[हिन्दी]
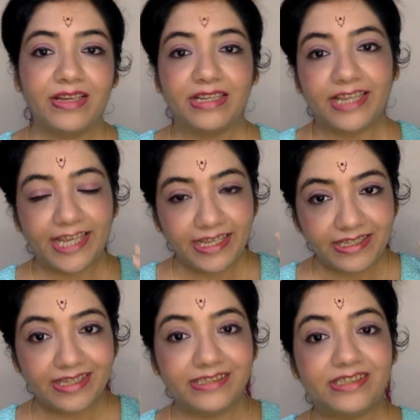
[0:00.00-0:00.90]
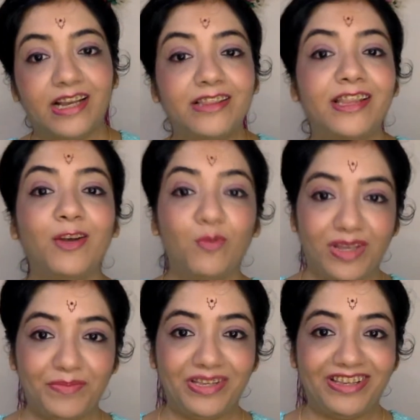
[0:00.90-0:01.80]
कि ये जानते हुए
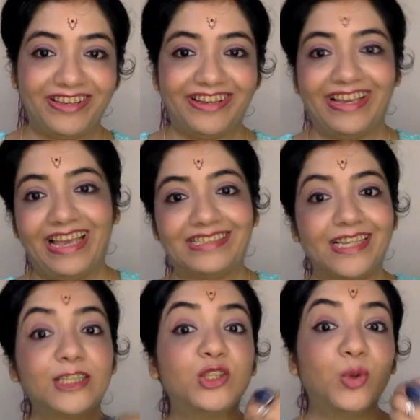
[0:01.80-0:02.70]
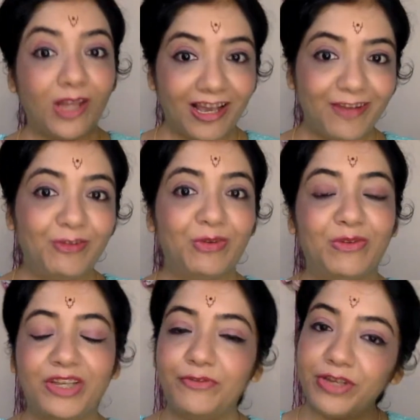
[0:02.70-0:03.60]
भी ऐसा सुना है
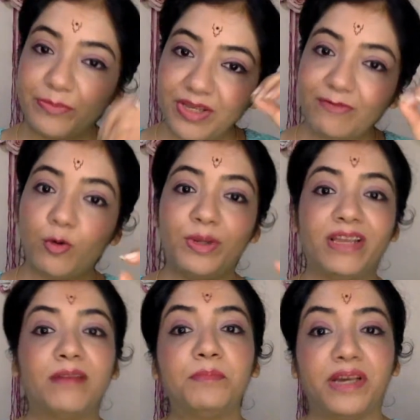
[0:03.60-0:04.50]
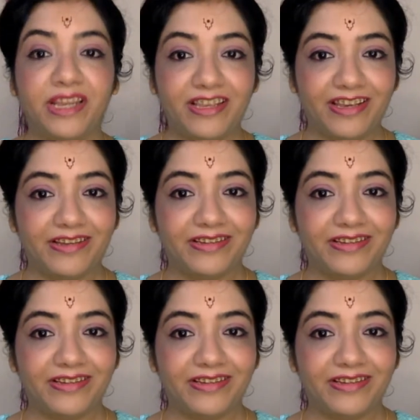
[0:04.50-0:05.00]
उन्होंने फिर भी वो ब्रेकअप करेंगे